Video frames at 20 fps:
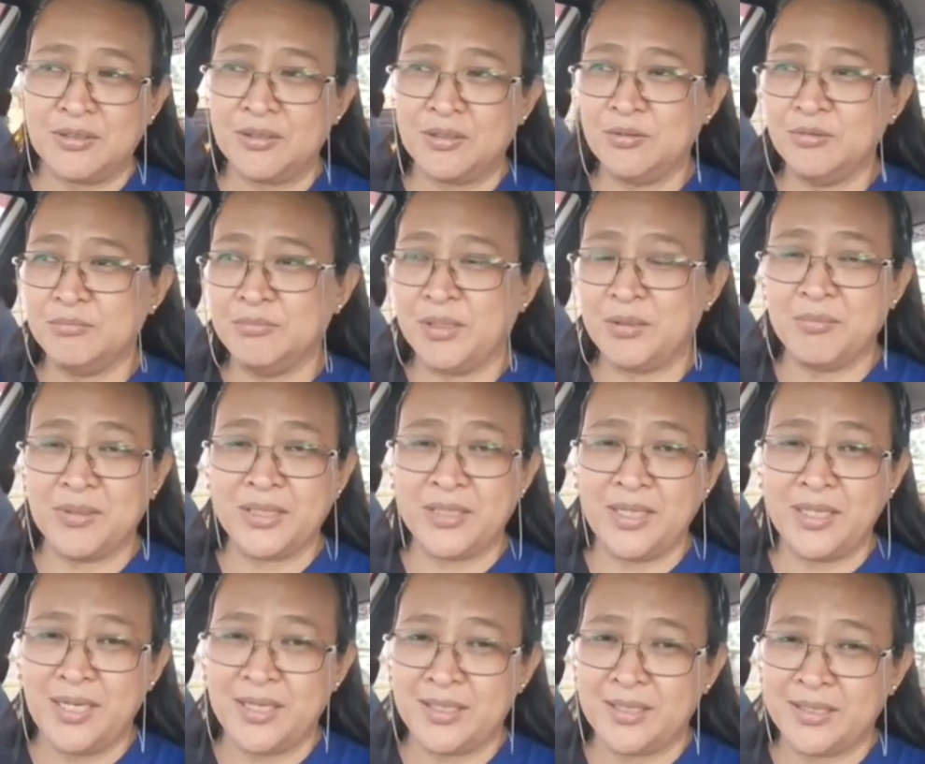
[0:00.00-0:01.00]
Kung may
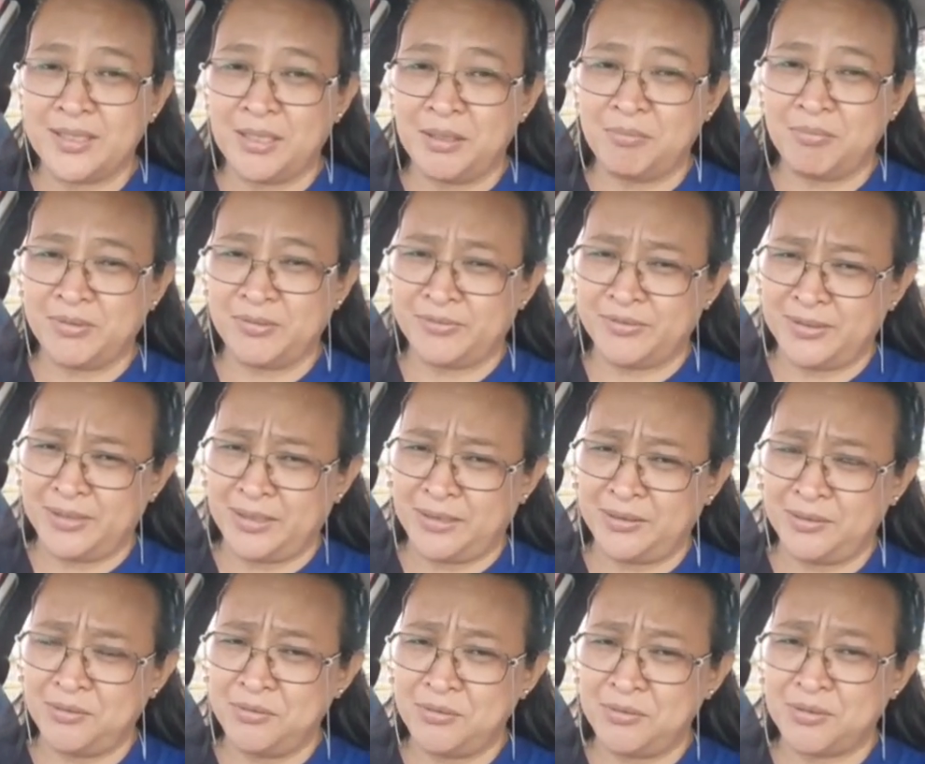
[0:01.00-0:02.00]
mangyari kay
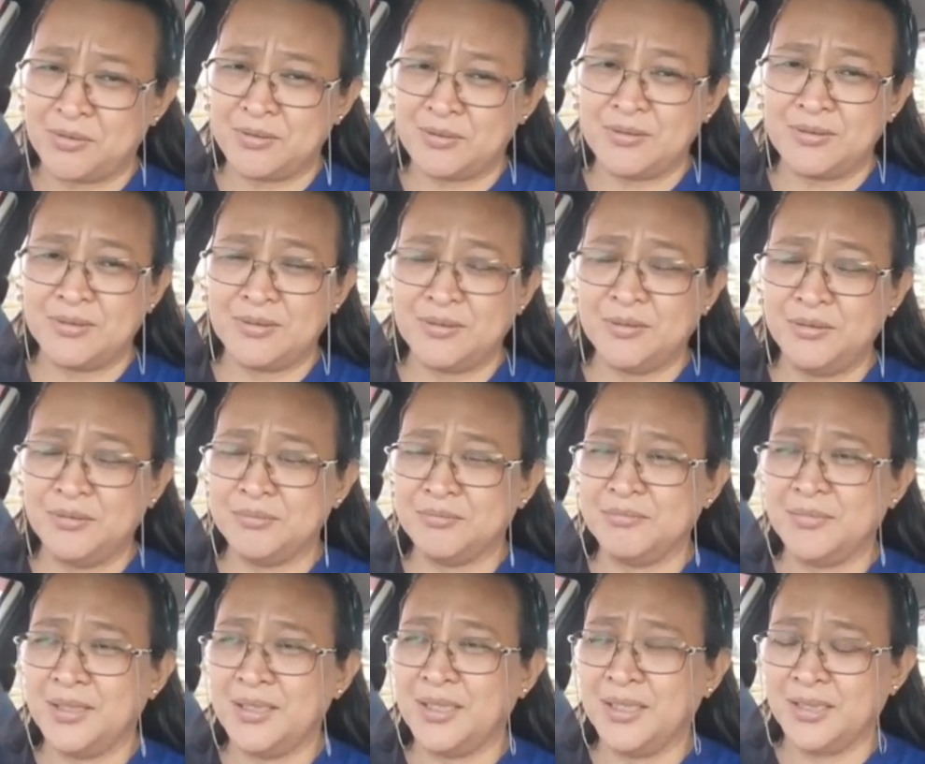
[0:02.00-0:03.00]
Epaphroditus, ako
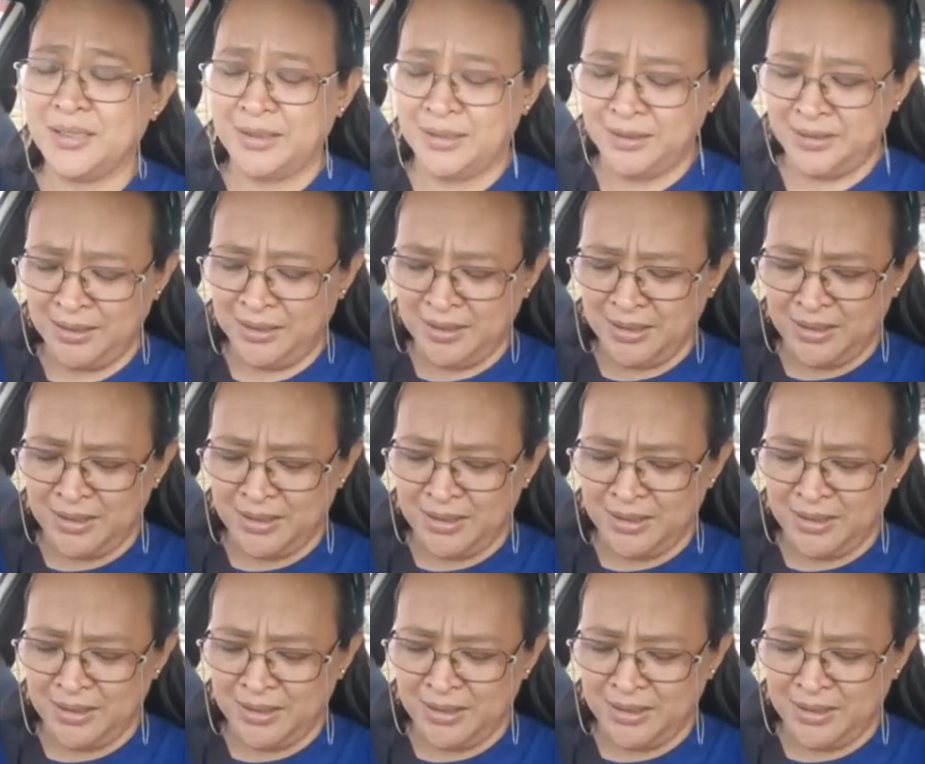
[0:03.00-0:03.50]
malaking